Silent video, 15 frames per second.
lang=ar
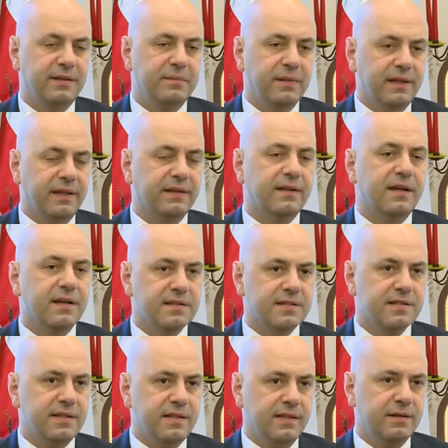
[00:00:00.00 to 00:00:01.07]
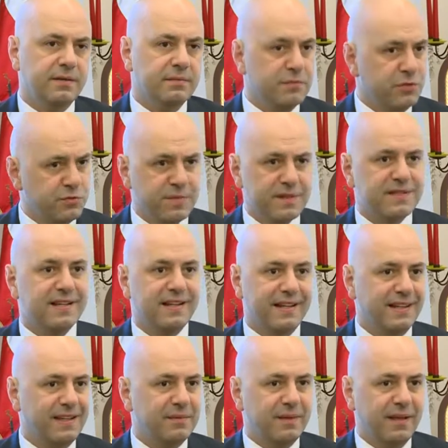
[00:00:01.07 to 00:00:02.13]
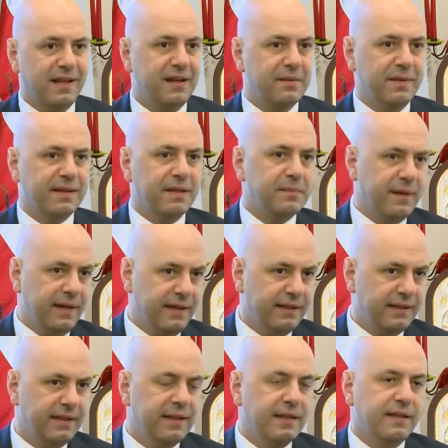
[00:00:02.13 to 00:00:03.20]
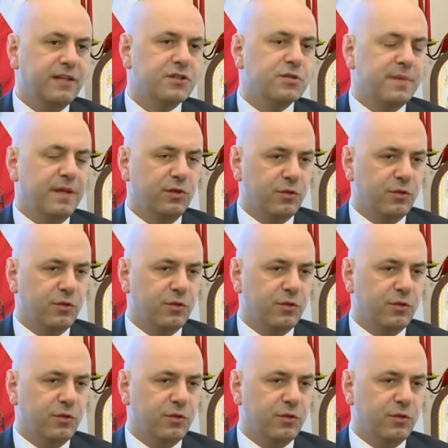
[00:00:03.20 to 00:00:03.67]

بالقطاع الصحي مش بس على أيامنا على المدى البعيد يجب أن